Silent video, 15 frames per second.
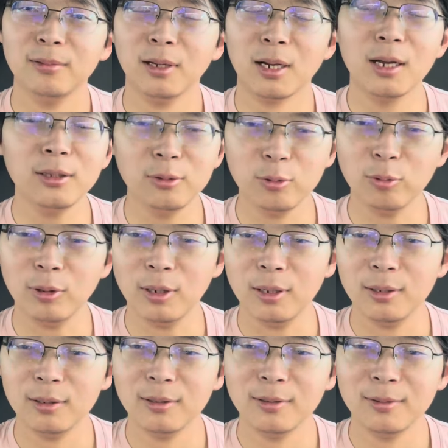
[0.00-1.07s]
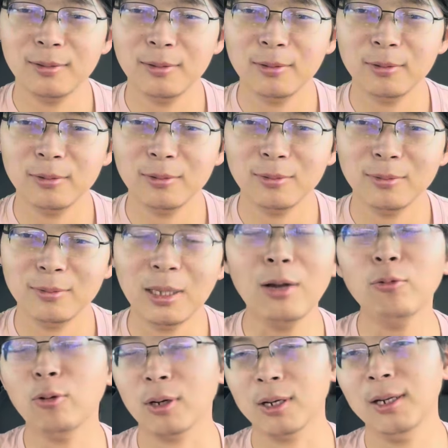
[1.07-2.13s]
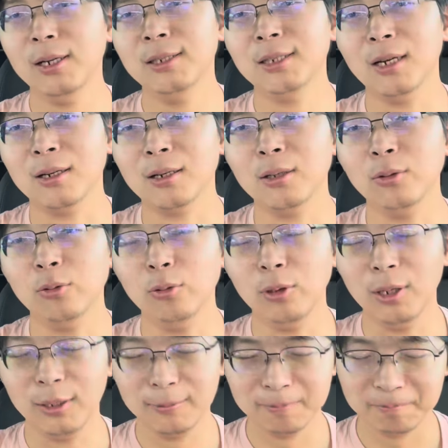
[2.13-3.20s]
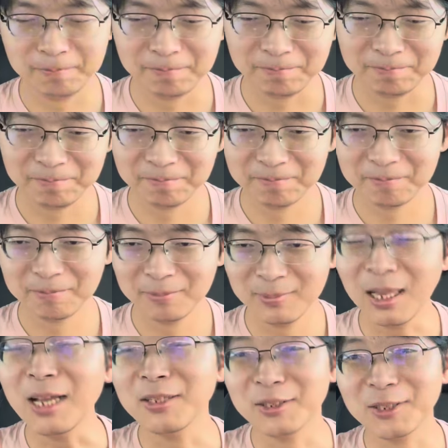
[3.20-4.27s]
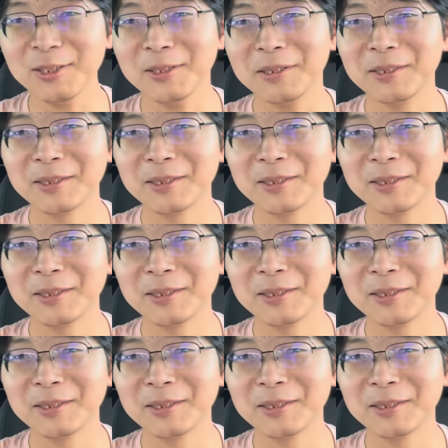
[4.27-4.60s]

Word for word: 更多了，但我可以讲更多啊！但是，